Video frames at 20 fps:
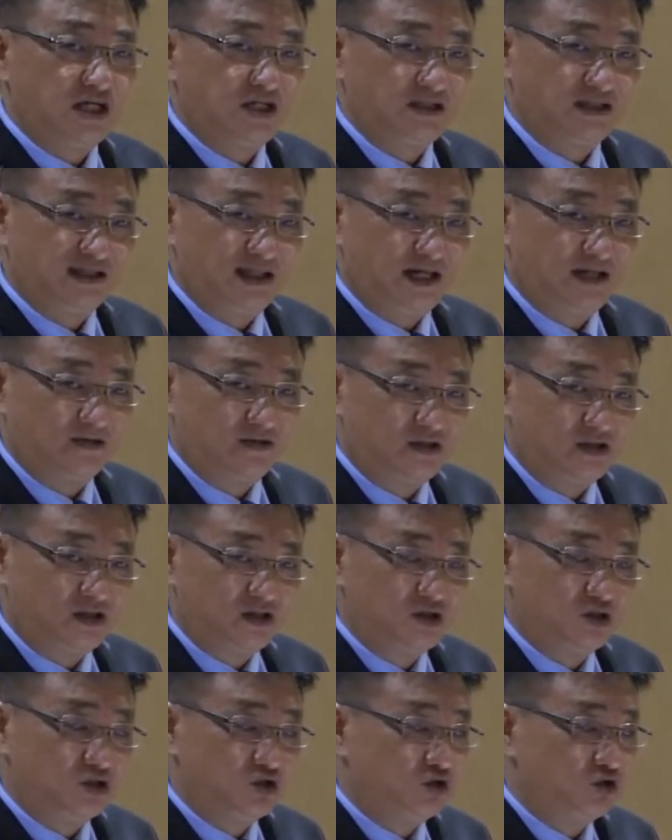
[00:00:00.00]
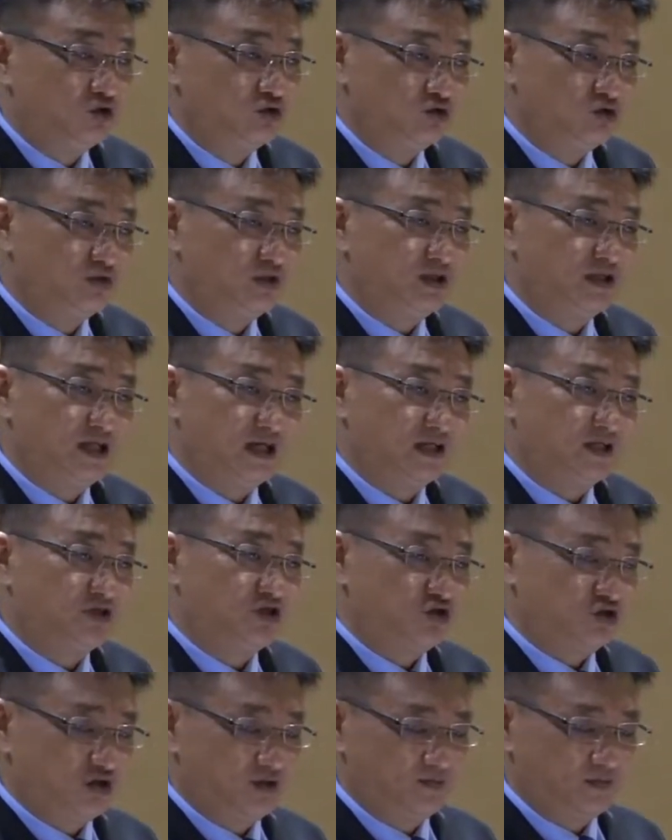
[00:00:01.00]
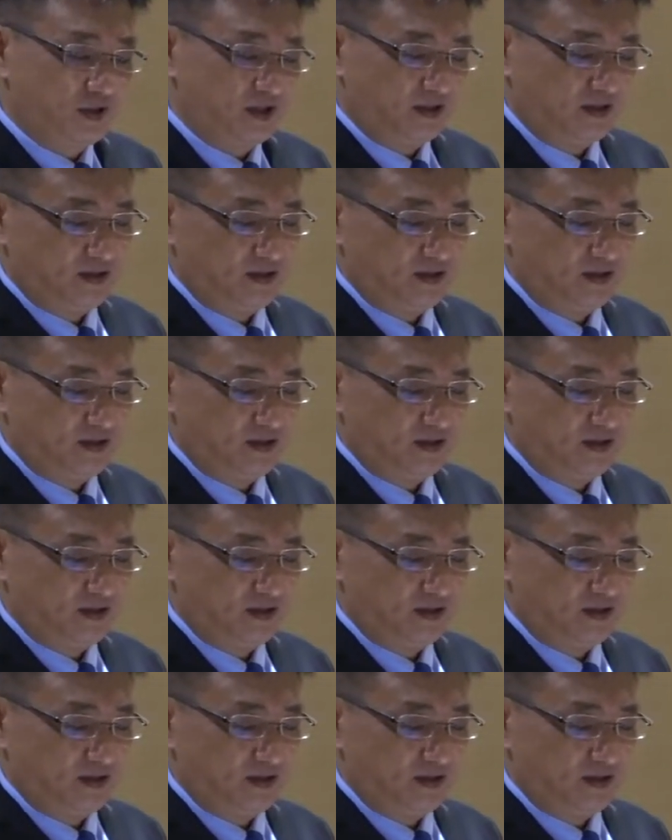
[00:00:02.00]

感恩都归他的圣名。